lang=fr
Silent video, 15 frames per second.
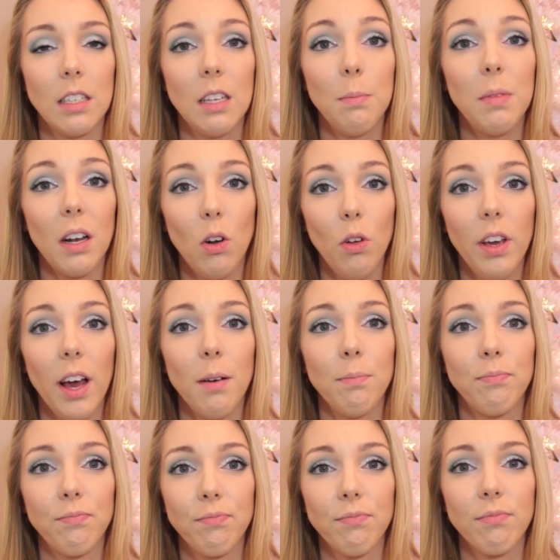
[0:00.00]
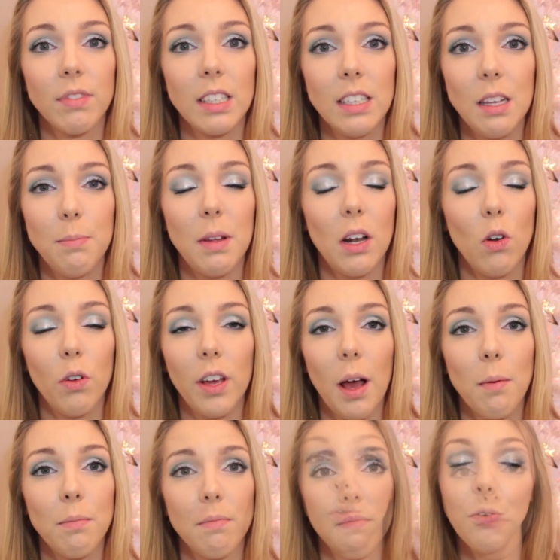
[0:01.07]
c'est peut-être le cas c'est peut-être le
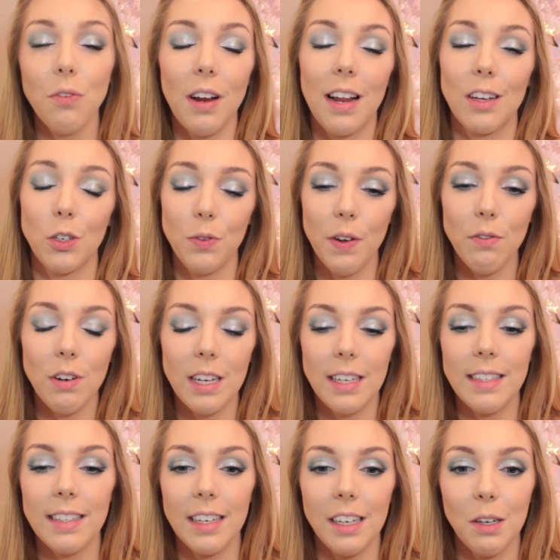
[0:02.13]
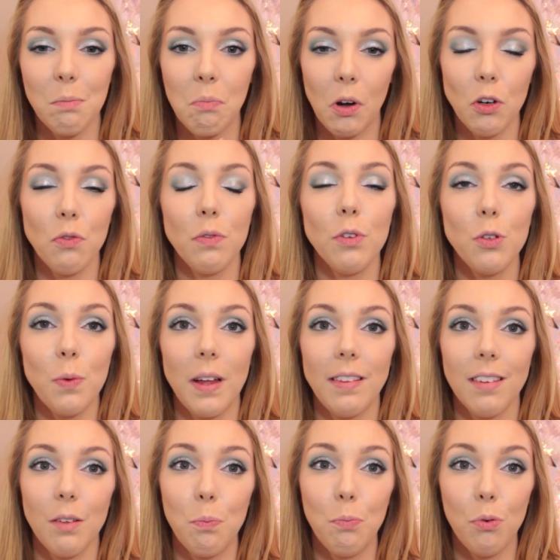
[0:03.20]
cas. Donc voilà, je vais vous laisser. Moi, je vous
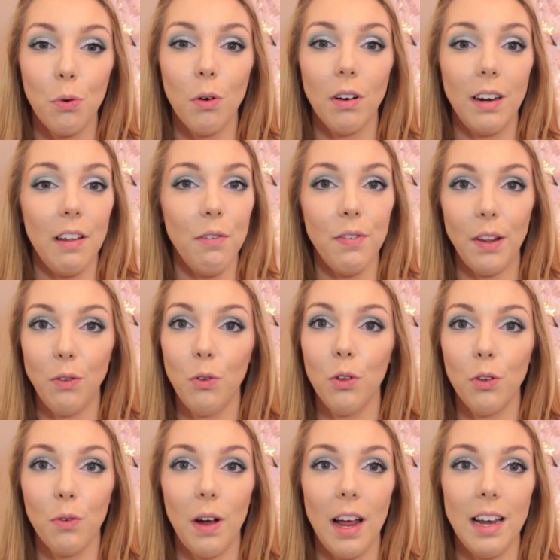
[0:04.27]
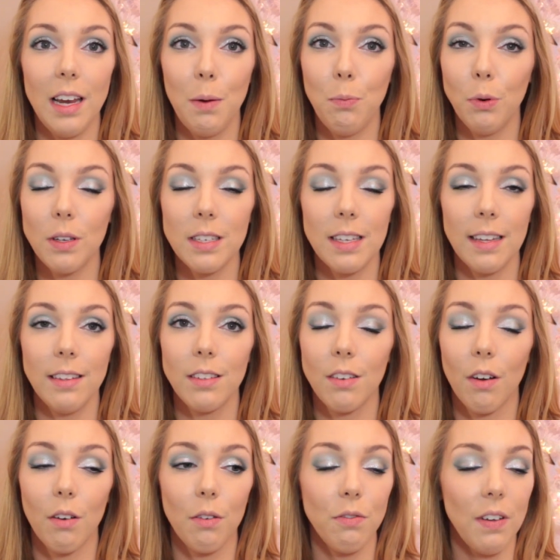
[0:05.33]
souhaite pour les fêtes de Noël et pour cette
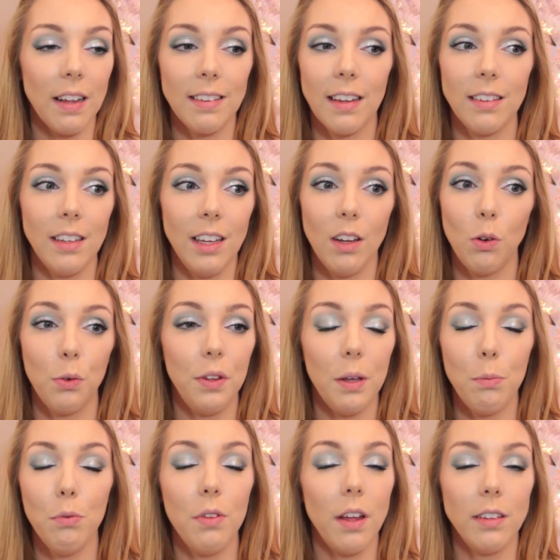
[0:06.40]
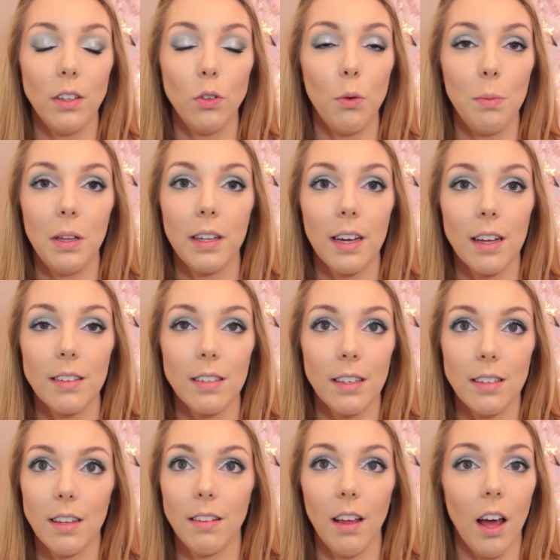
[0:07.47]
euh, fin d'année et le début d'année 2015,
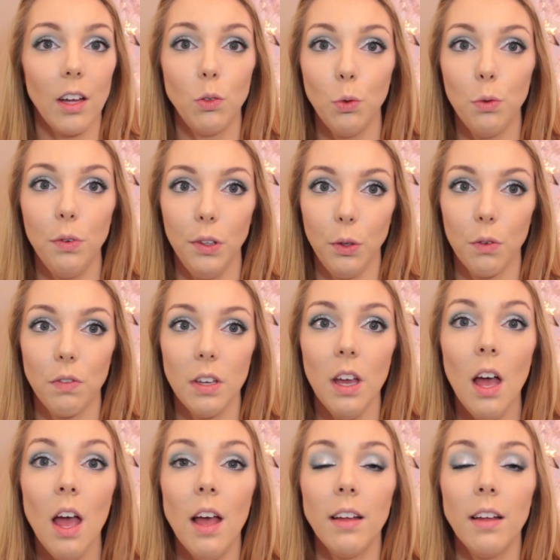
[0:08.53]
etc. et toute votre vie,